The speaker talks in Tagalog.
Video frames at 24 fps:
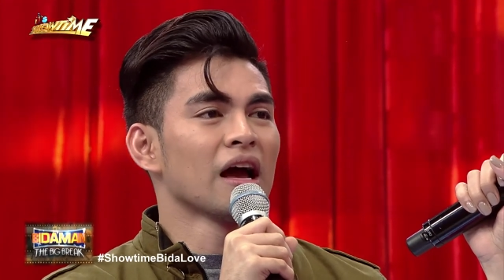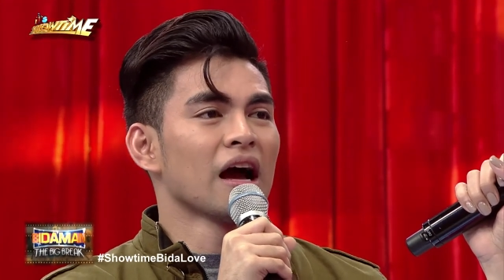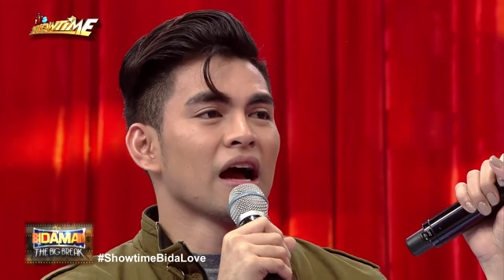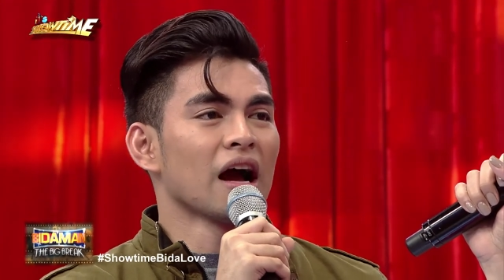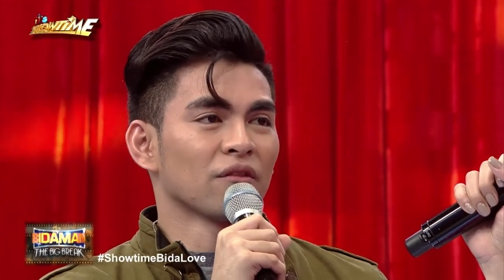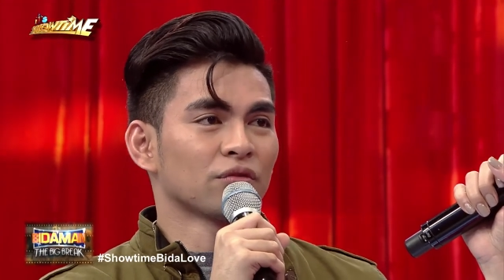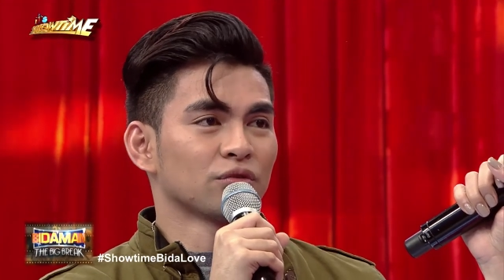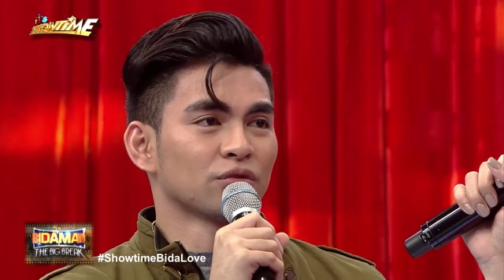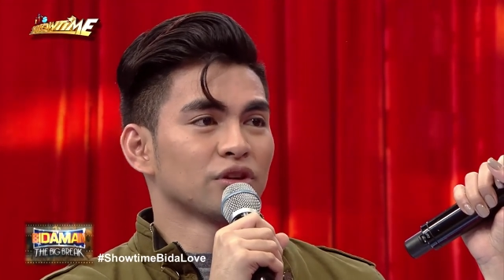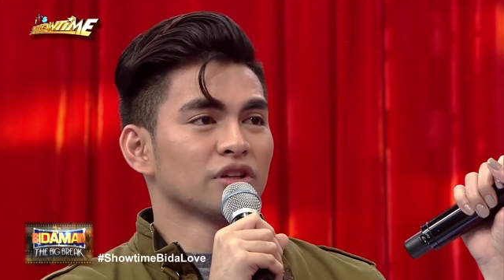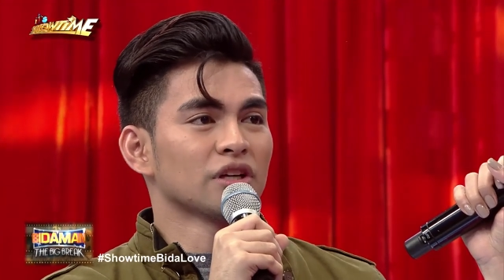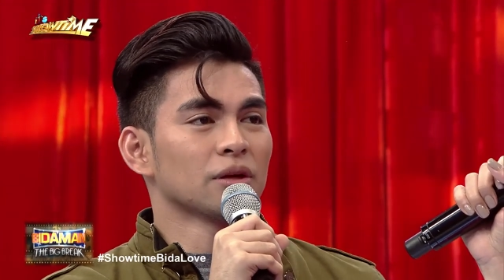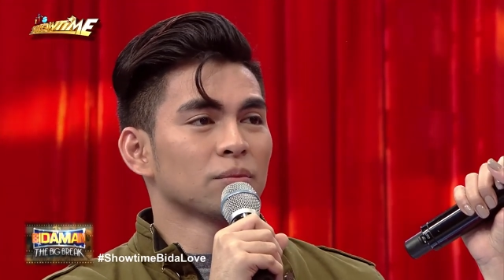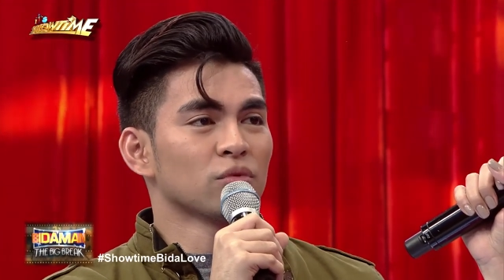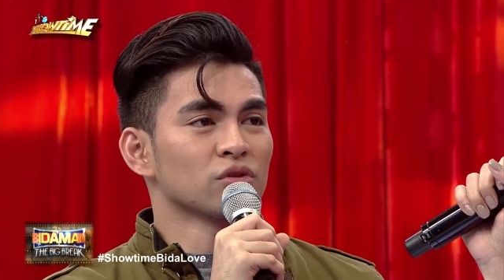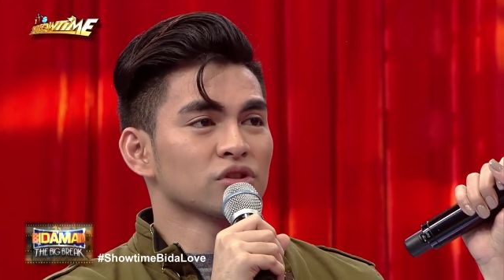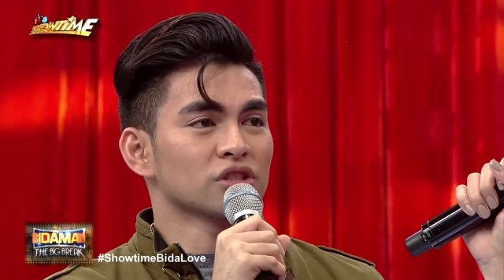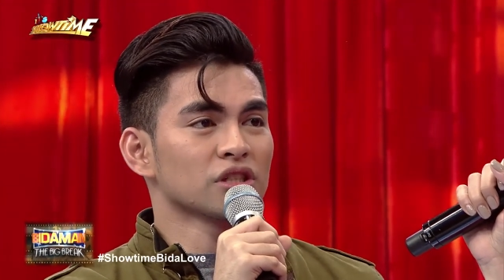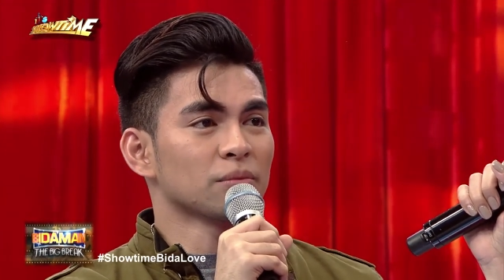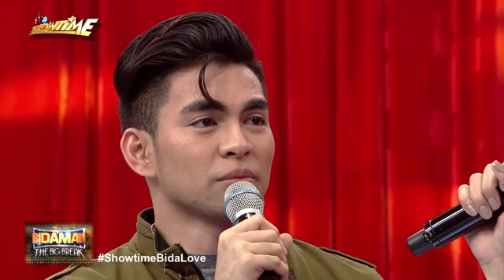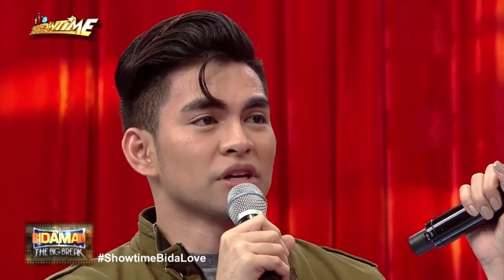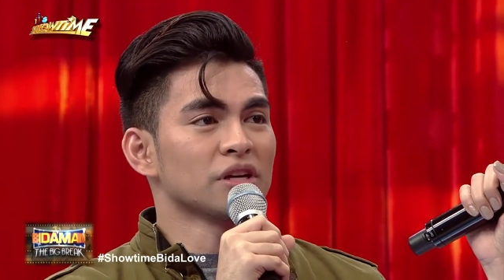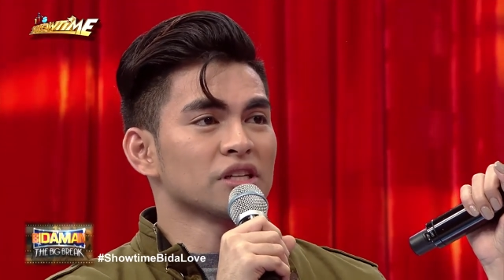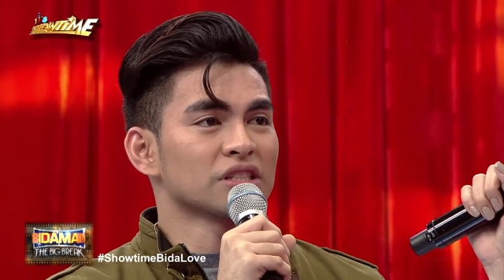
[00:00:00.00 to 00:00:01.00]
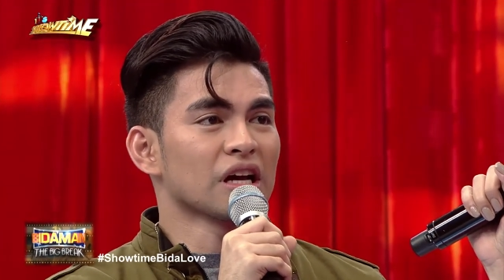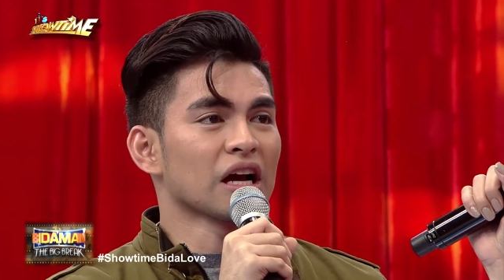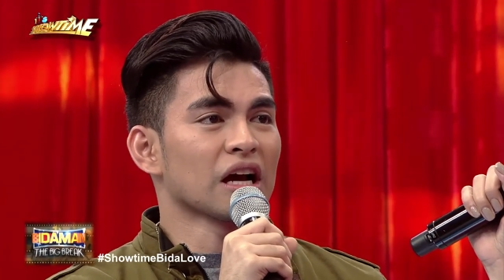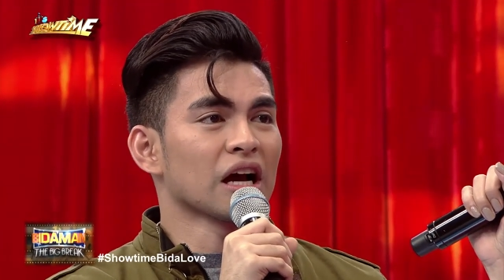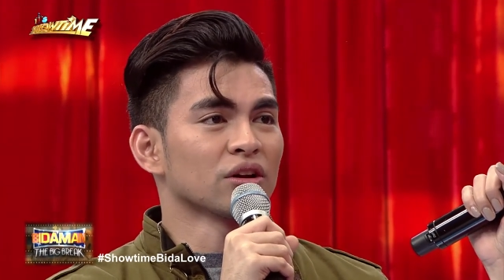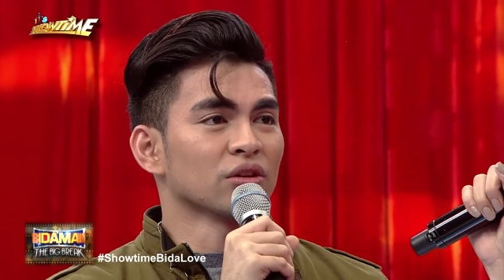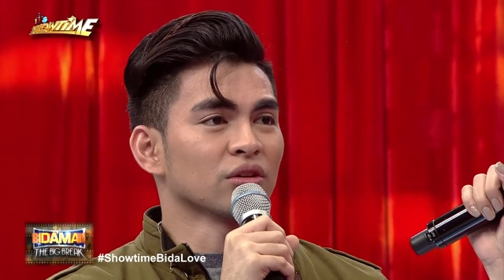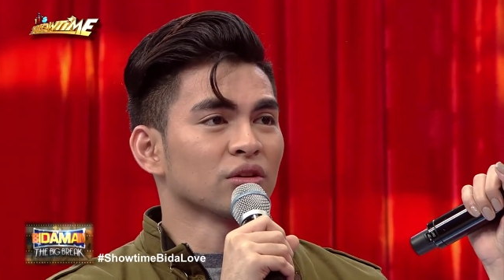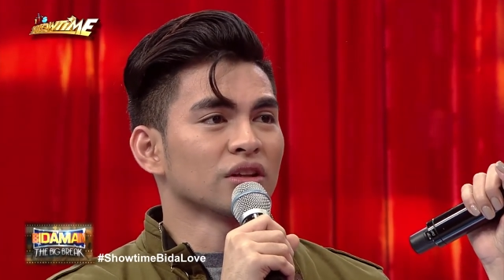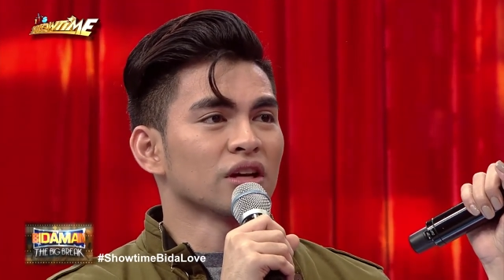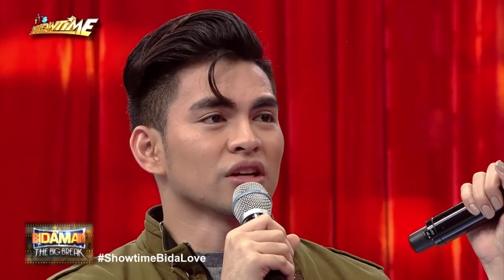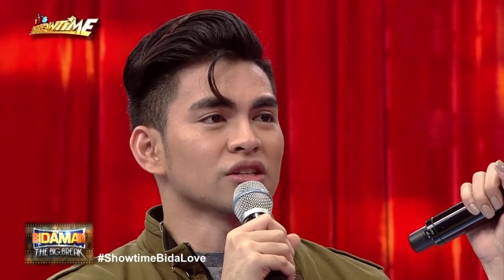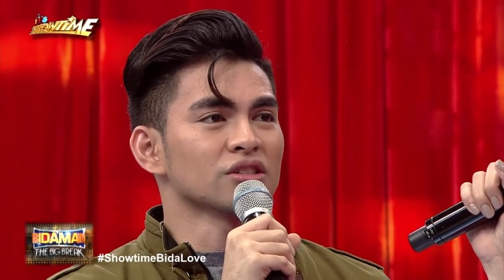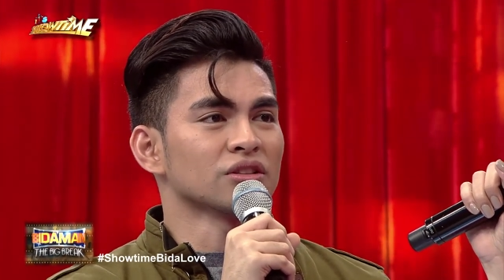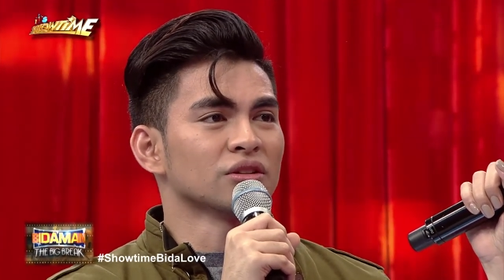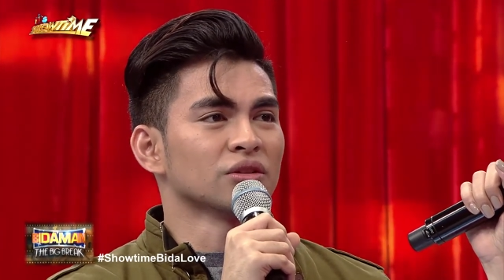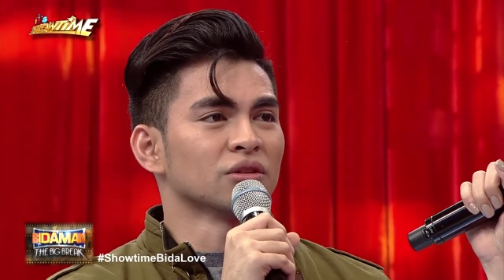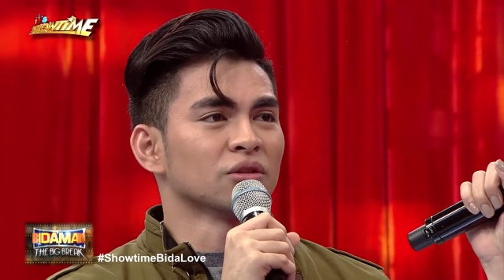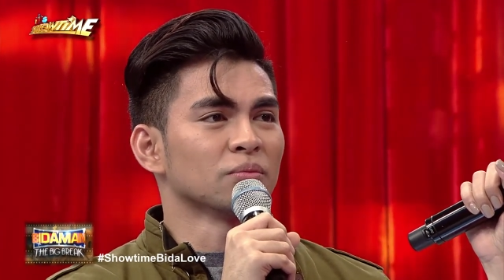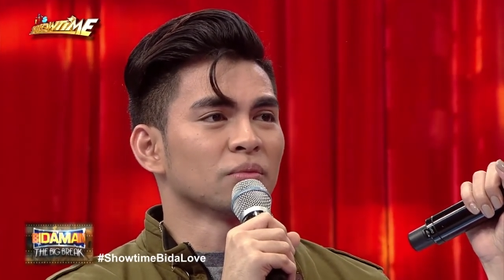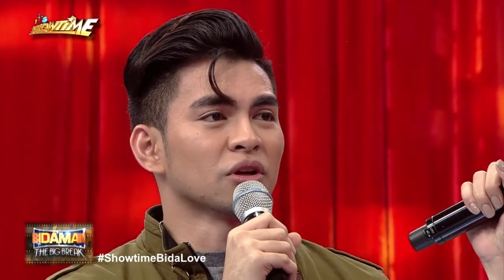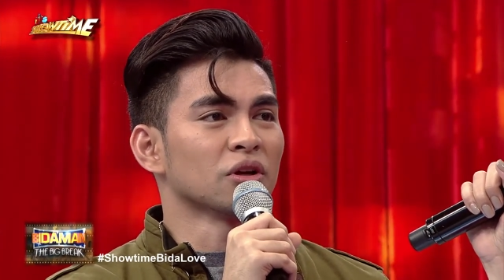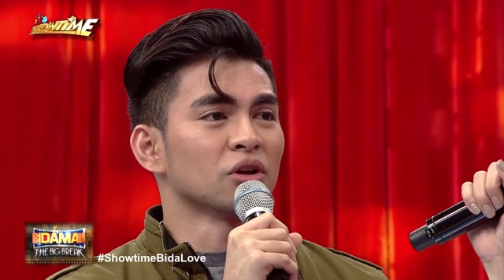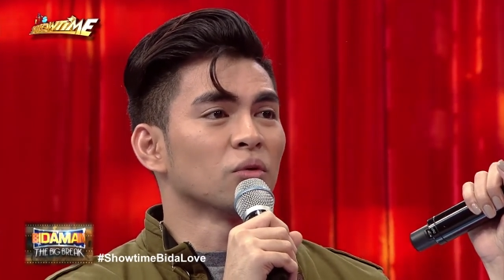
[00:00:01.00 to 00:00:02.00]
After niya po sabihin sa akin yung text
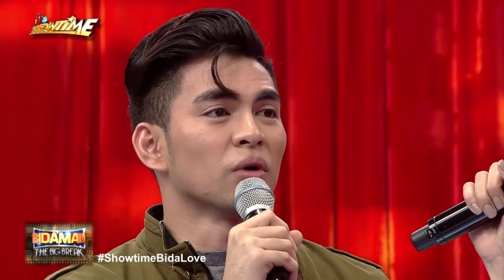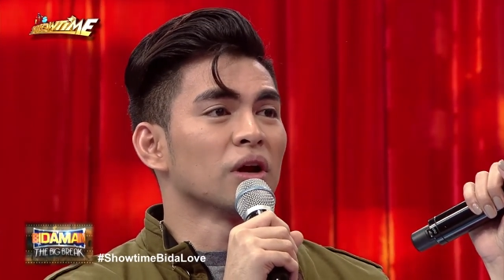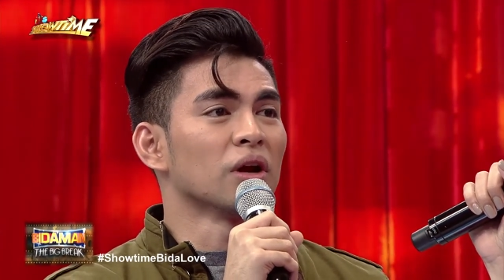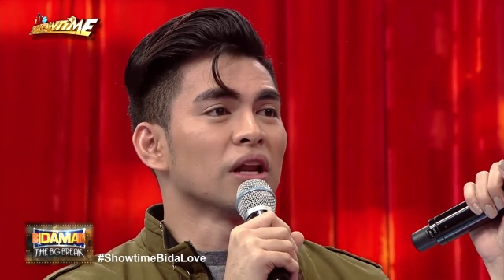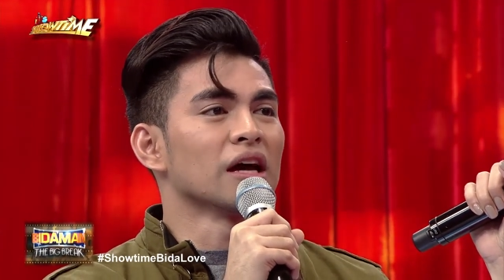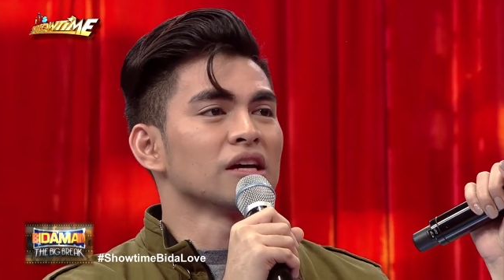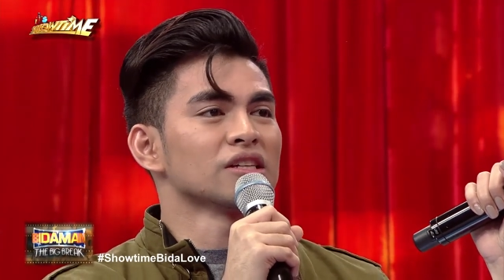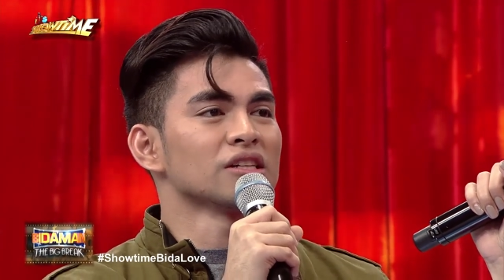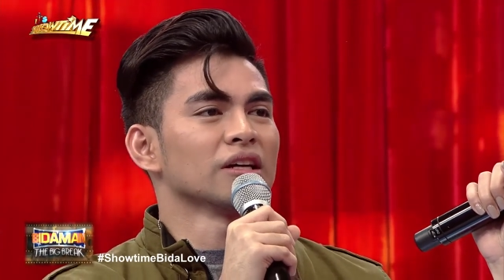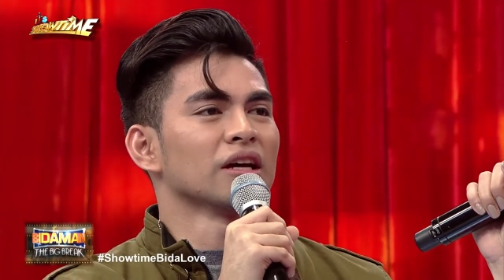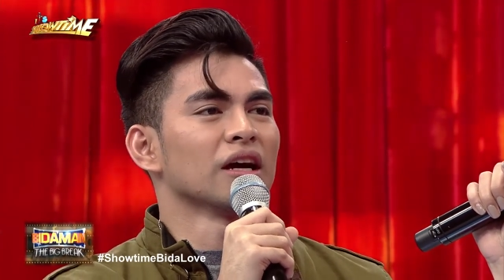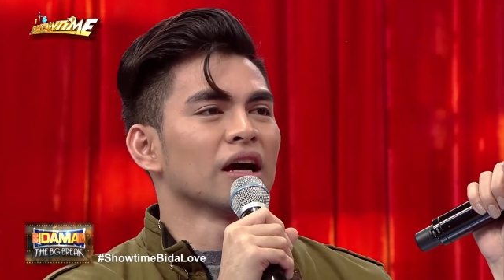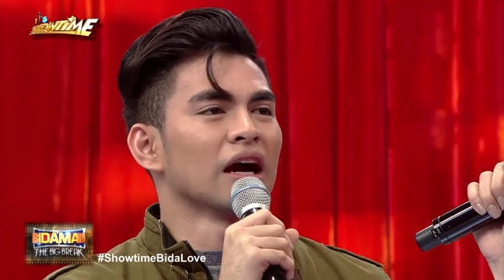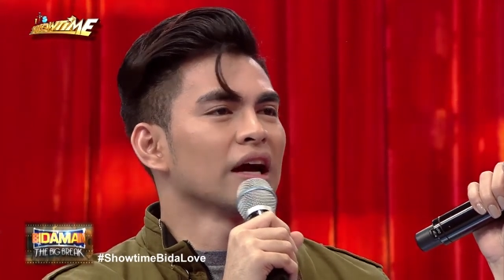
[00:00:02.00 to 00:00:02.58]
na yun, pero wala siya.